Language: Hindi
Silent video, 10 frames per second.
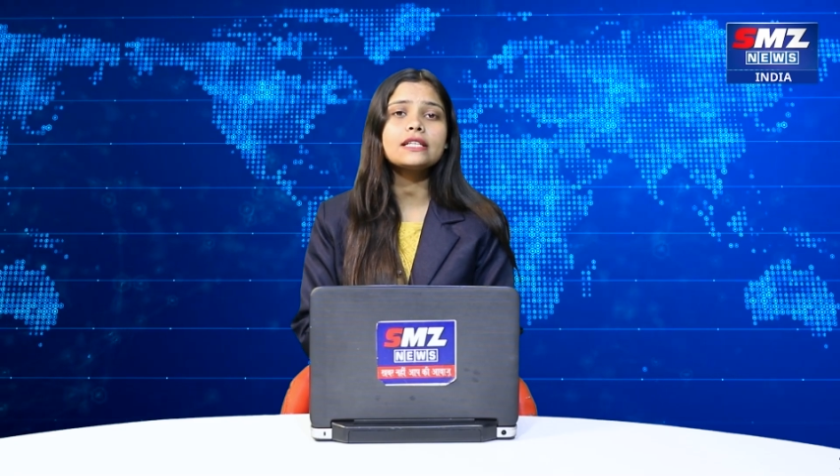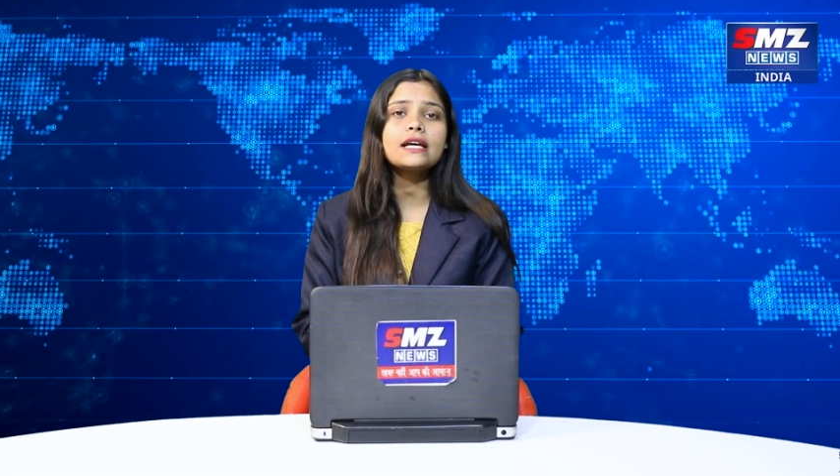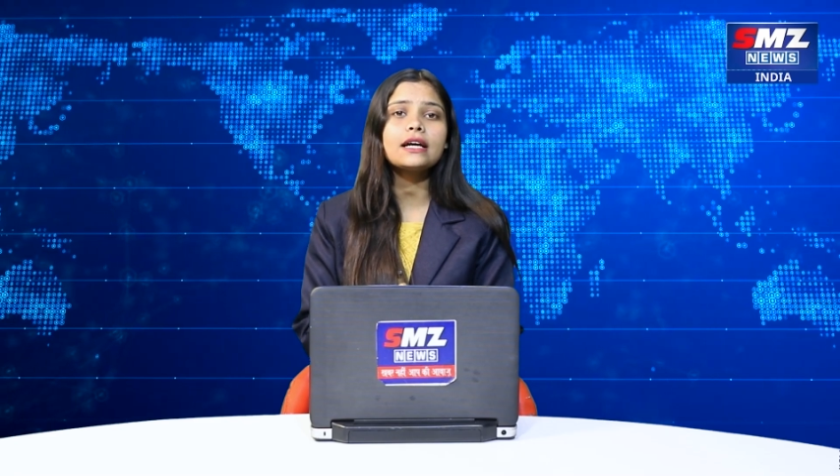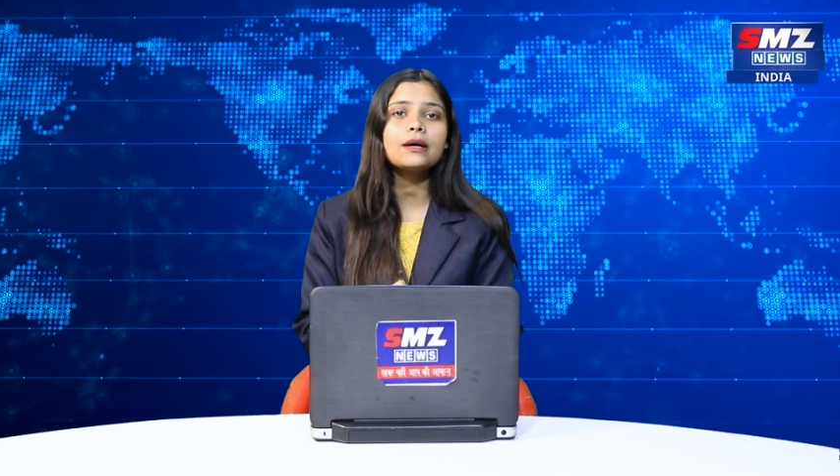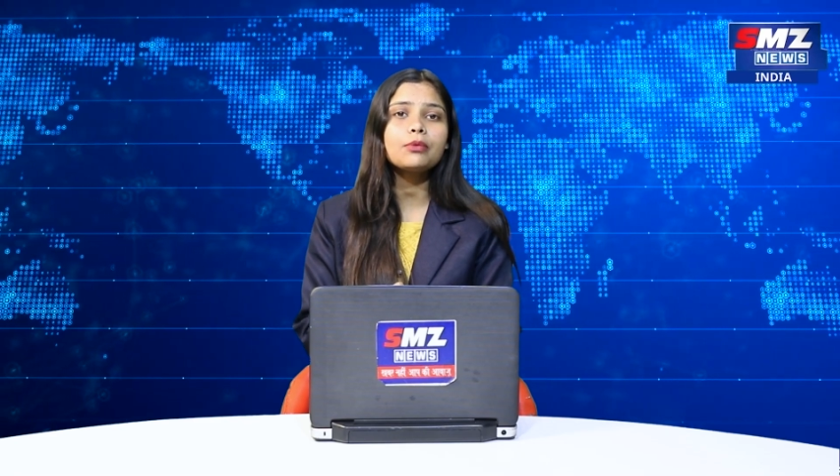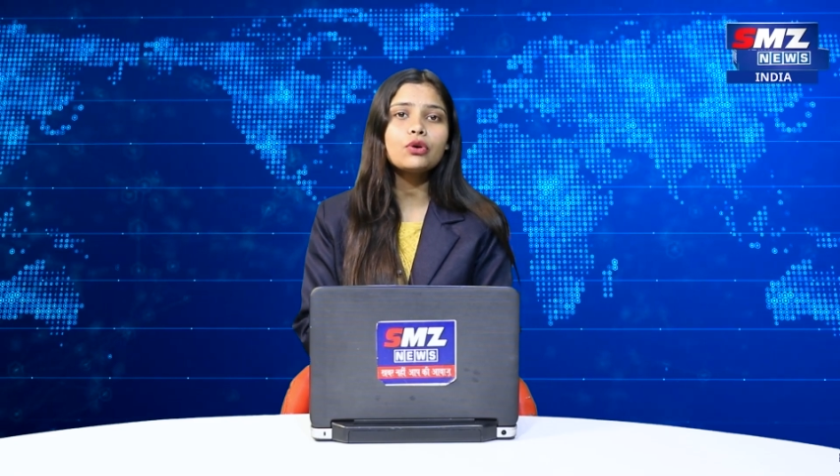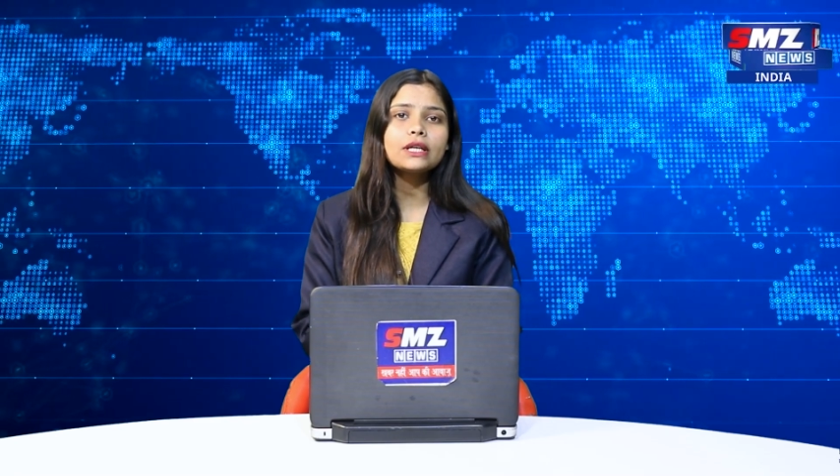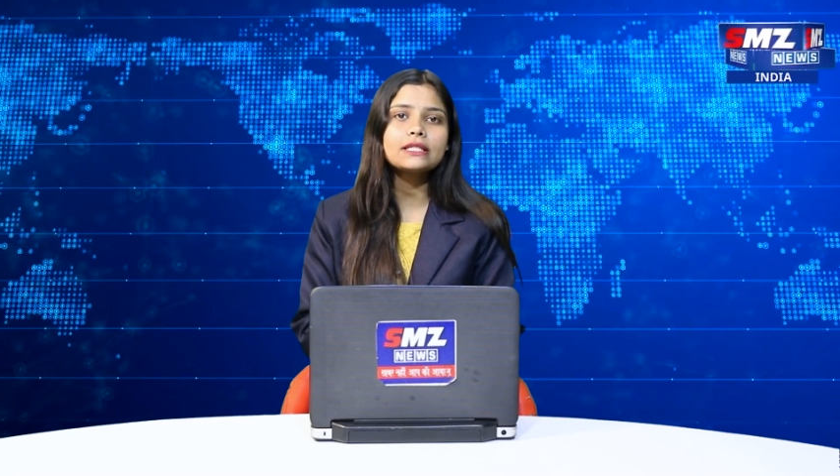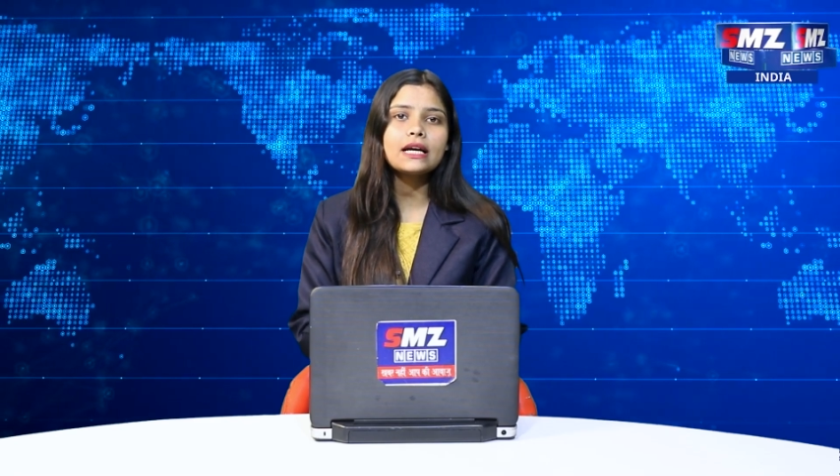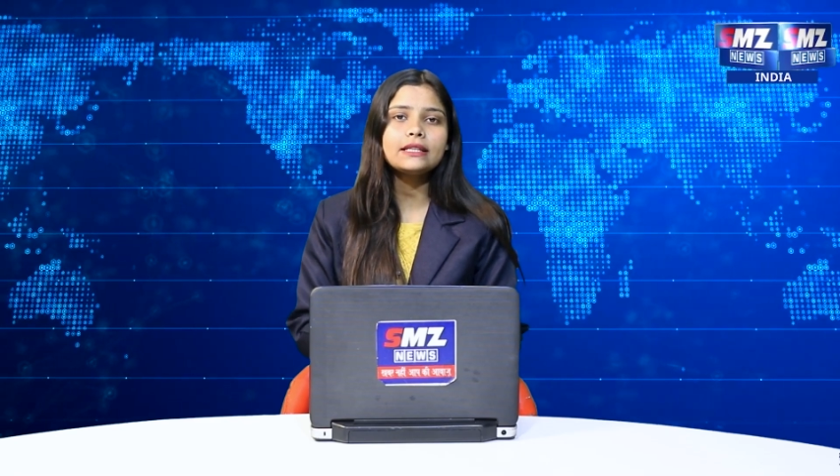और ताजा
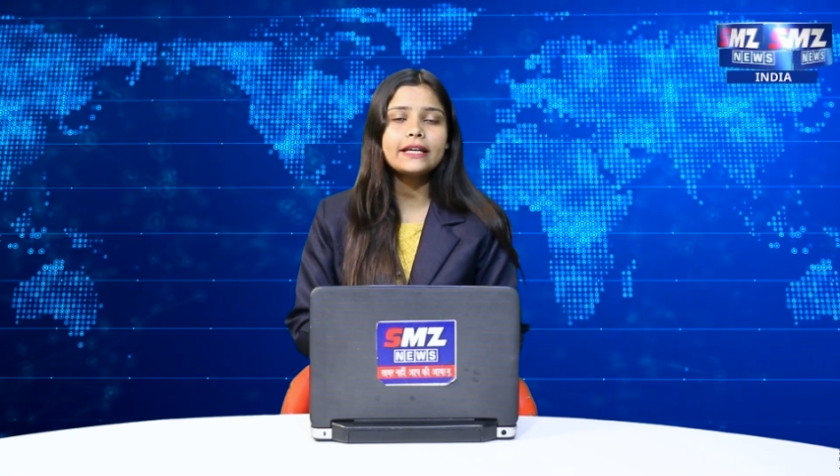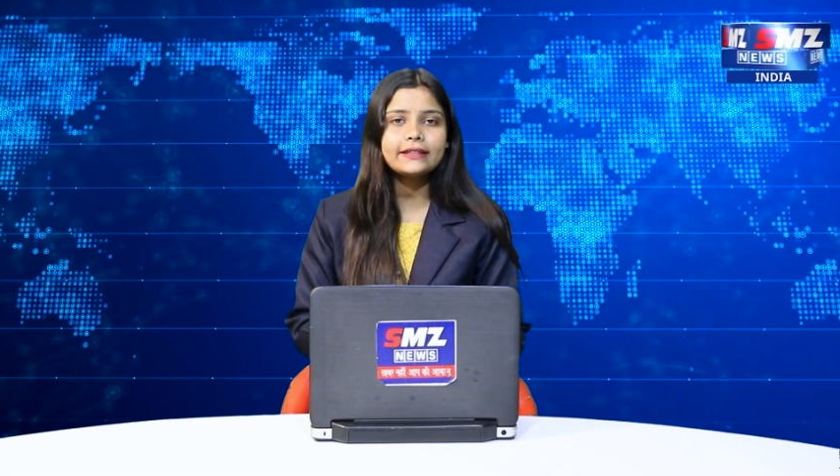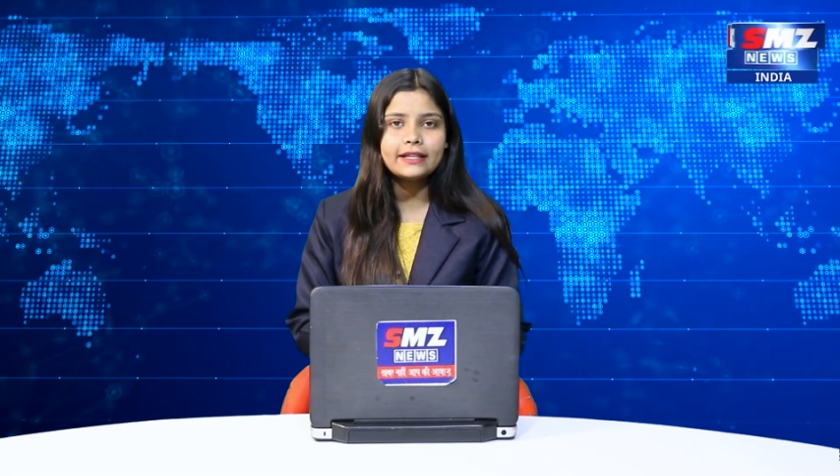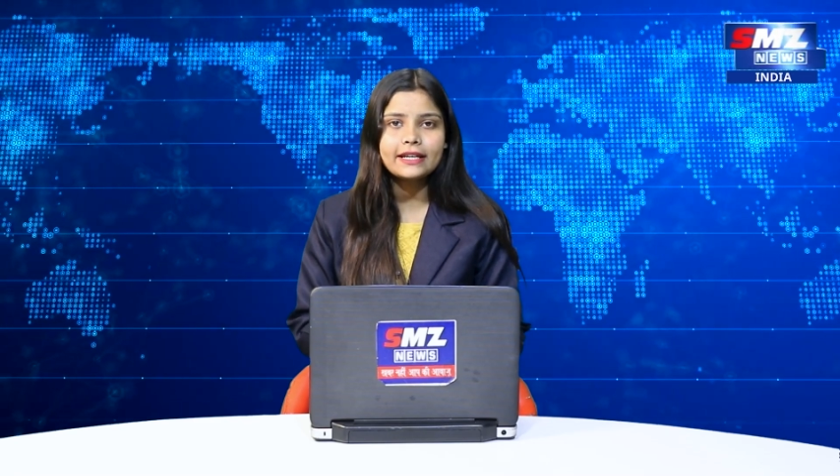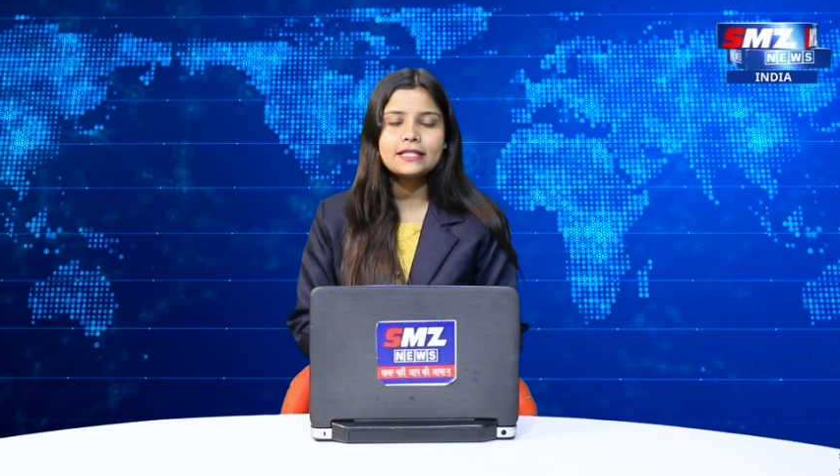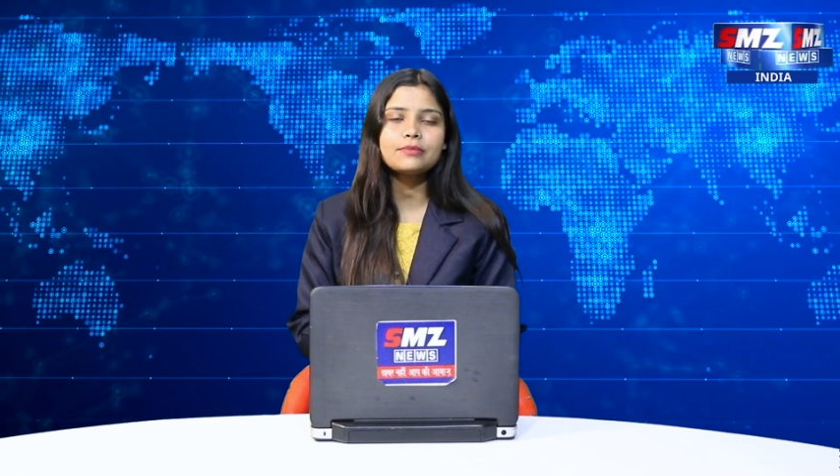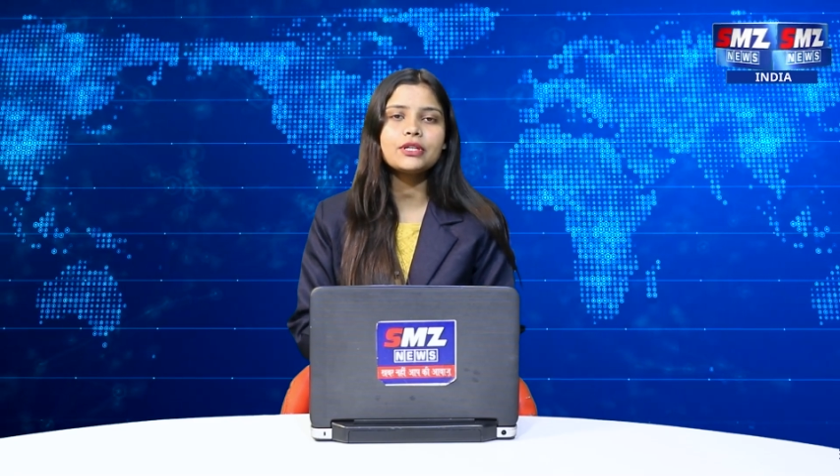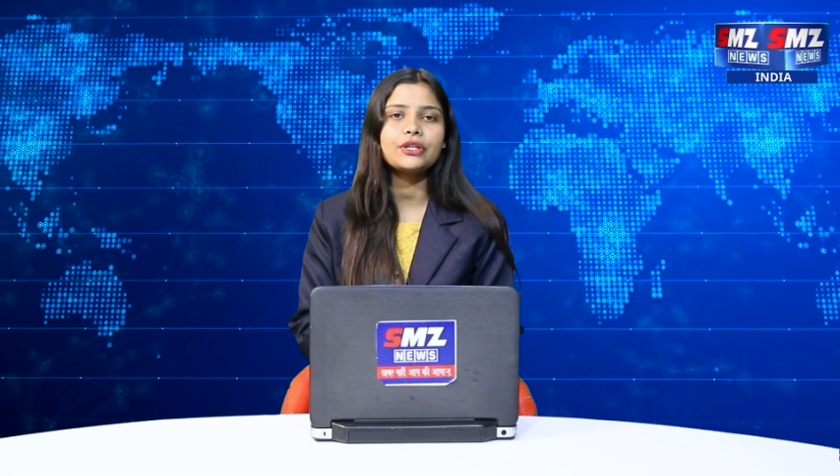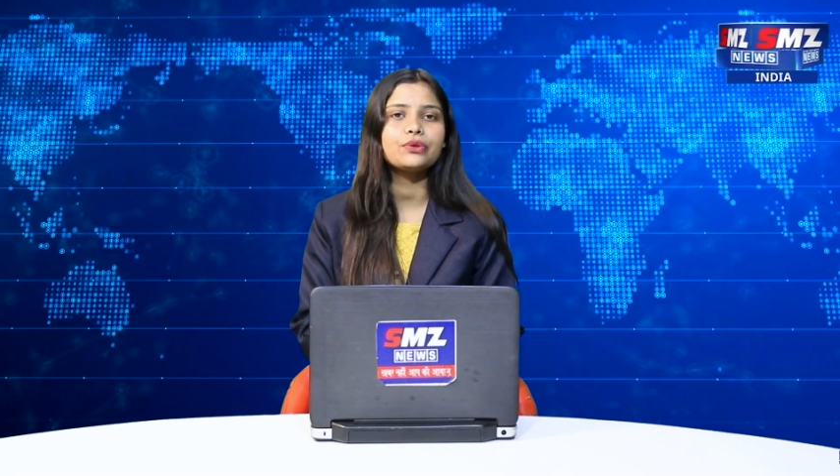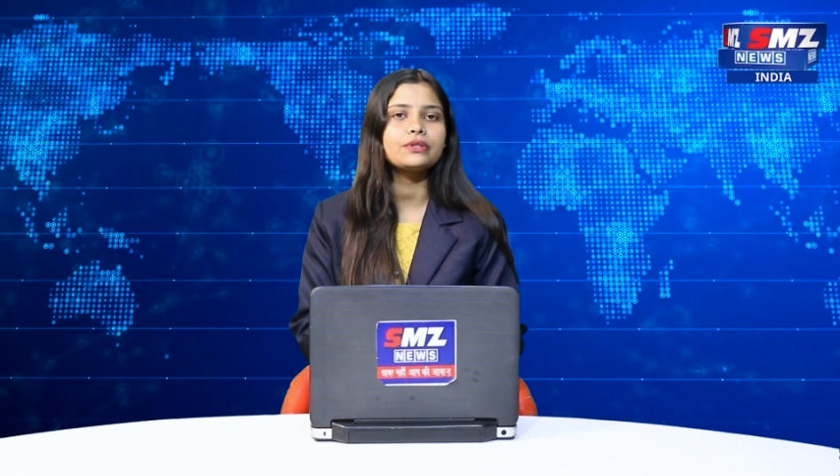खबरों के साथ देखते रहिए
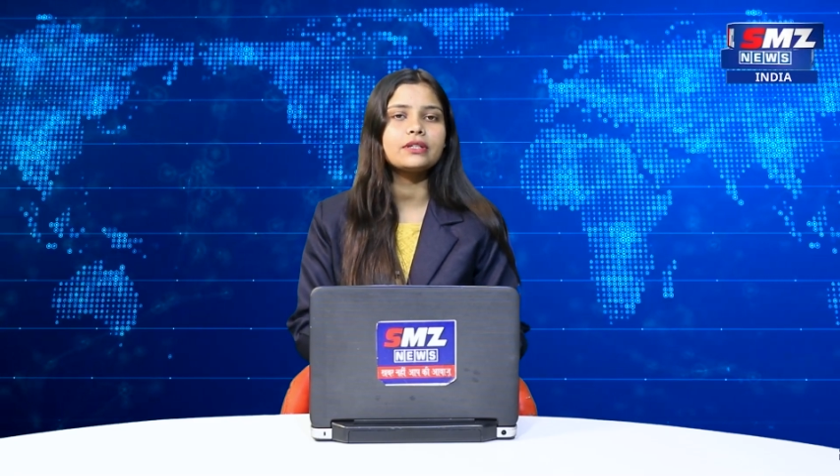न्यूज